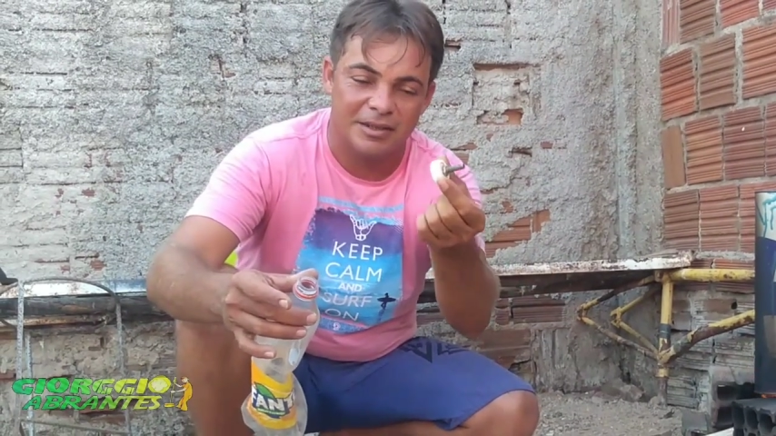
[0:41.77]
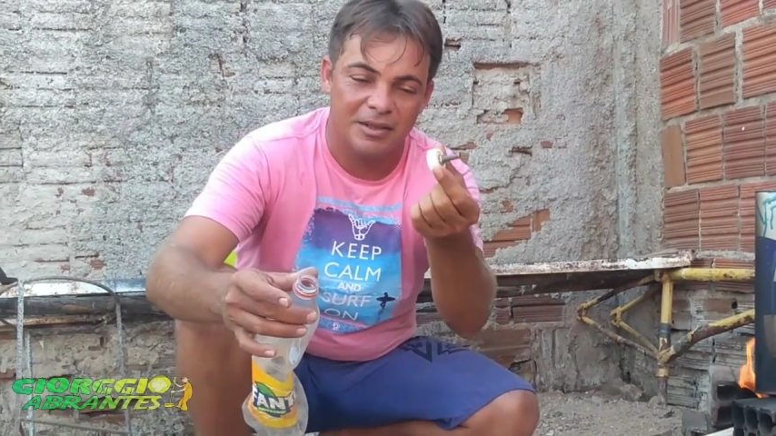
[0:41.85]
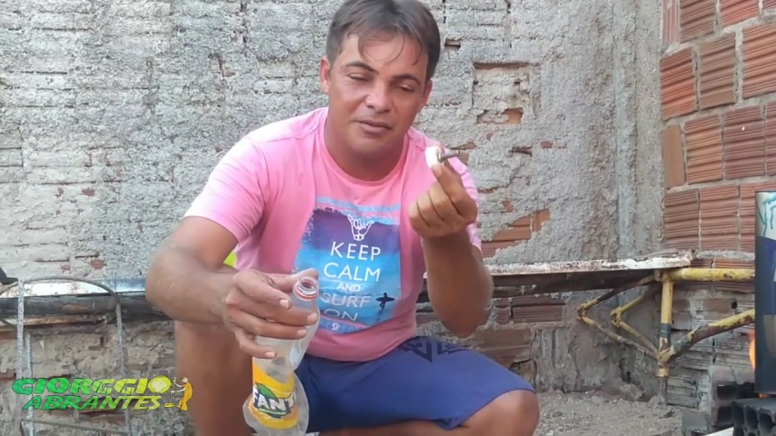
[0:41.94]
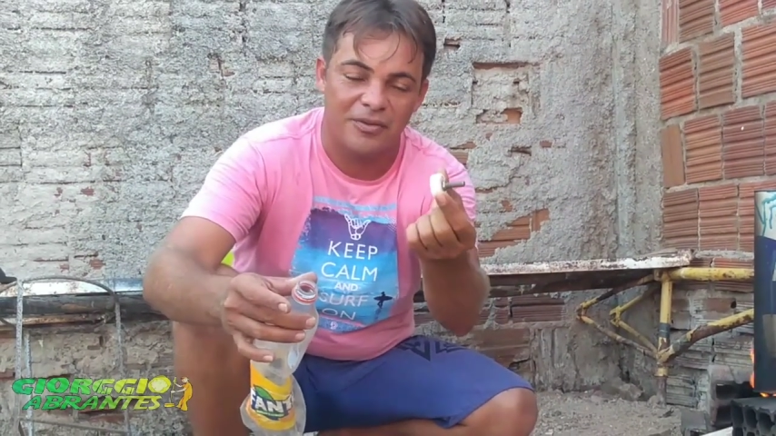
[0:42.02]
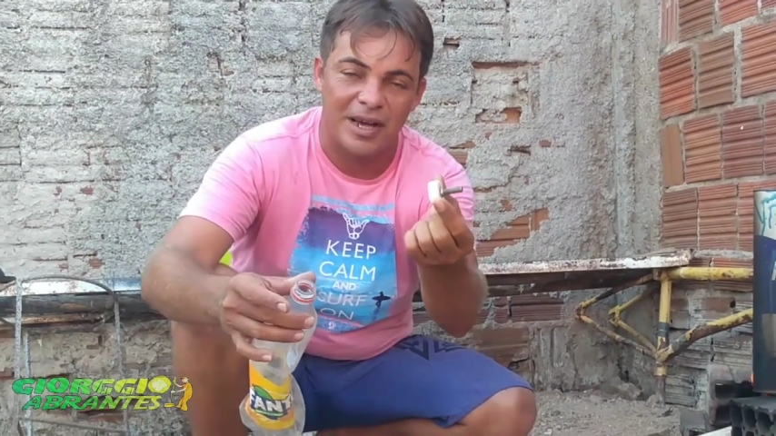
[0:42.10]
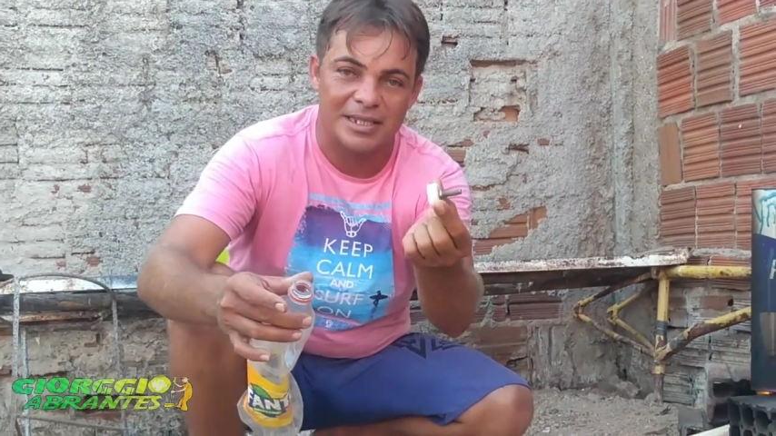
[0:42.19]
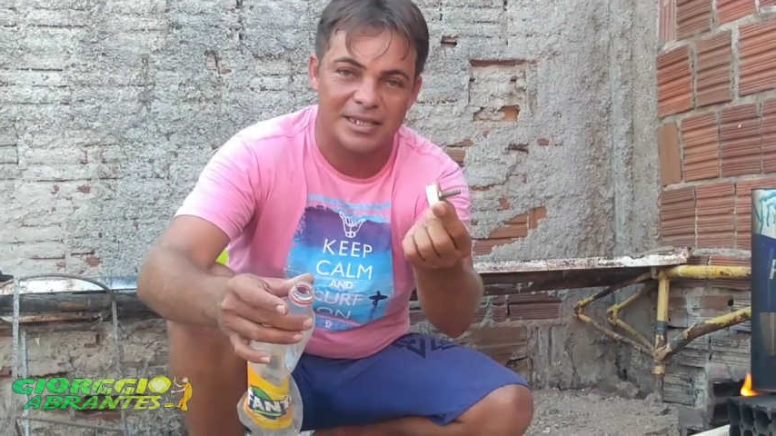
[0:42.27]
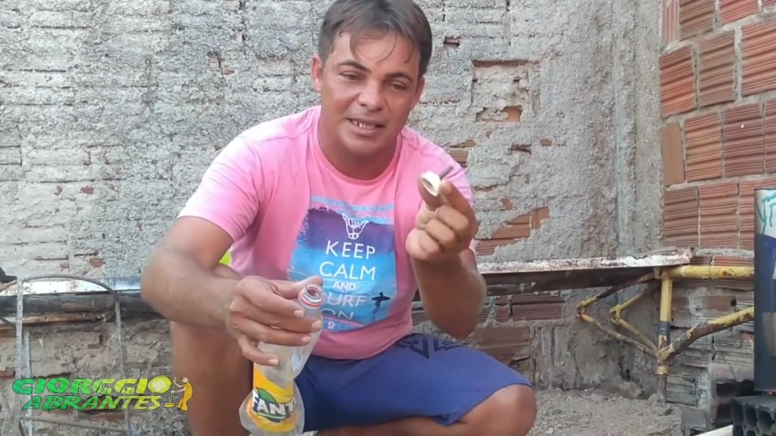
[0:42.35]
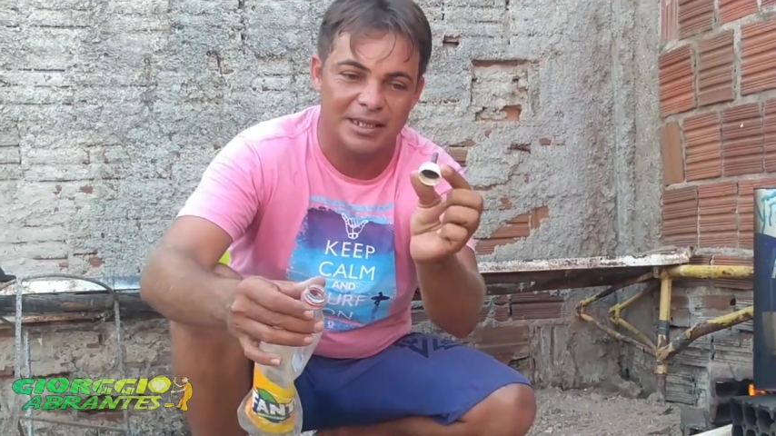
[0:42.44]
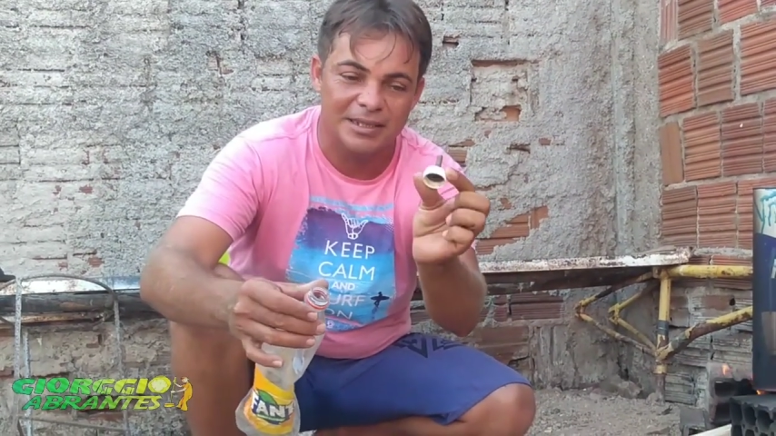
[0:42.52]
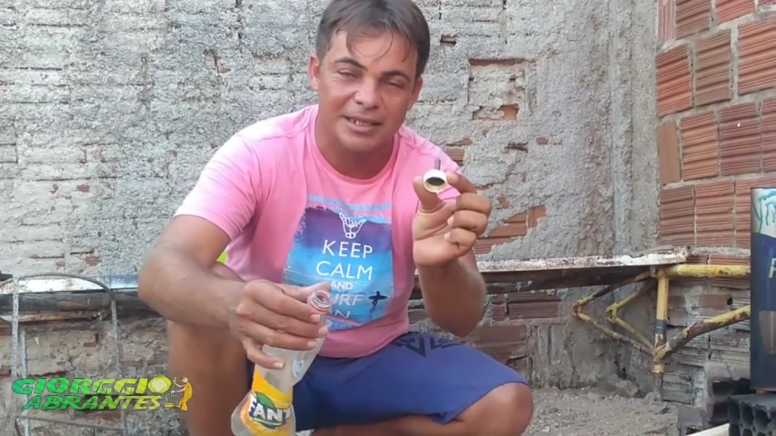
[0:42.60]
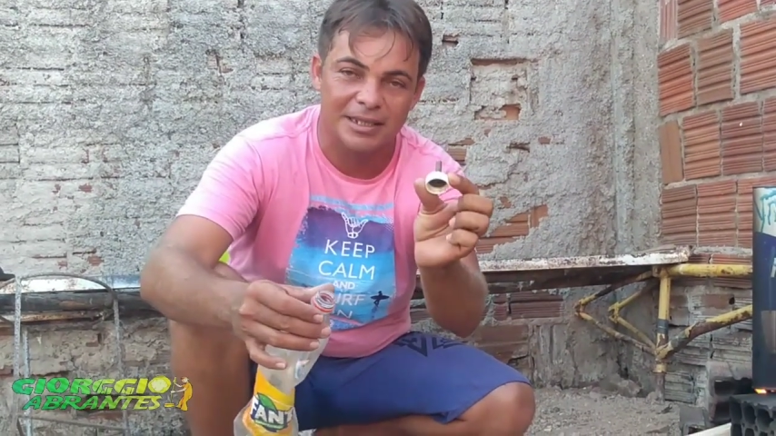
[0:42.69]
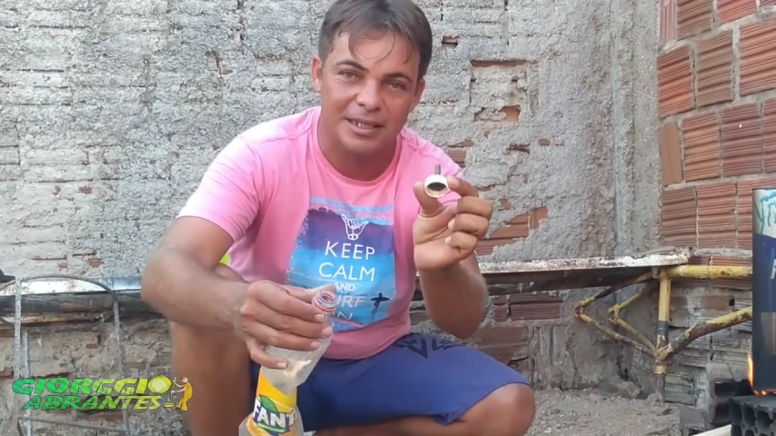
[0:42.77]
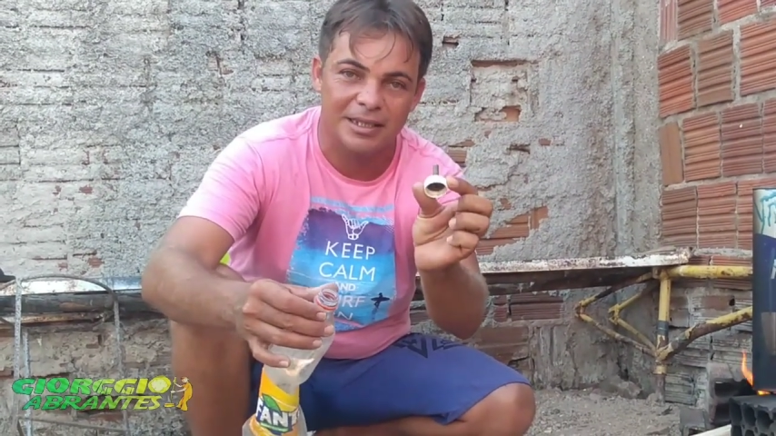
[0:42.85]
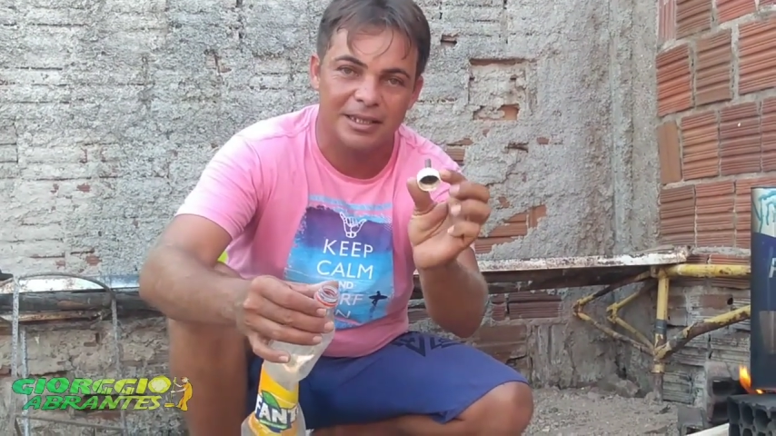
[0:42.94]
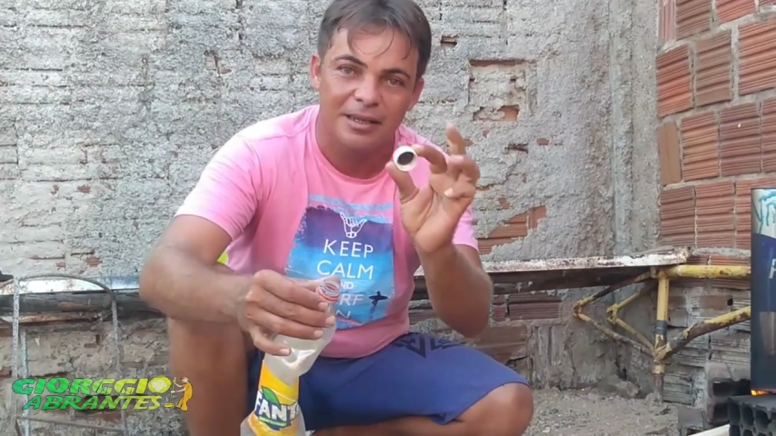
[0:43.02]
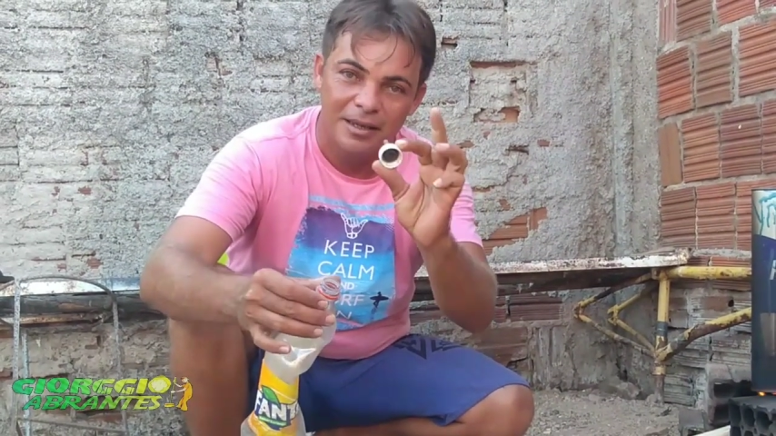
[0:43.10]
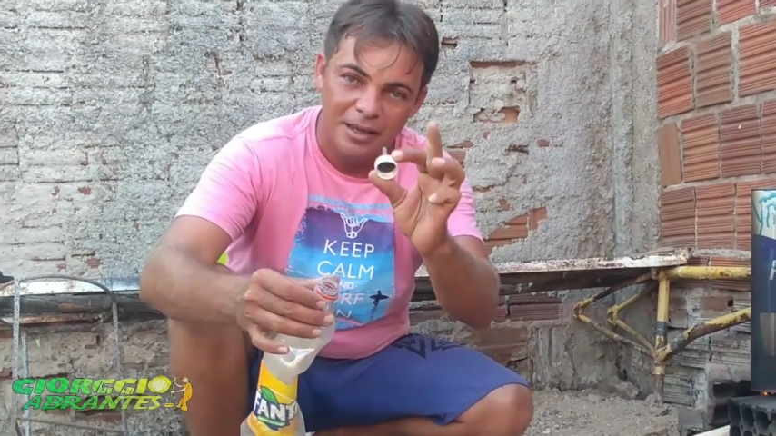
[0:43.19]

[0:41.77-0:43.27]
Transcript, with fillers: em fazer isso aqui,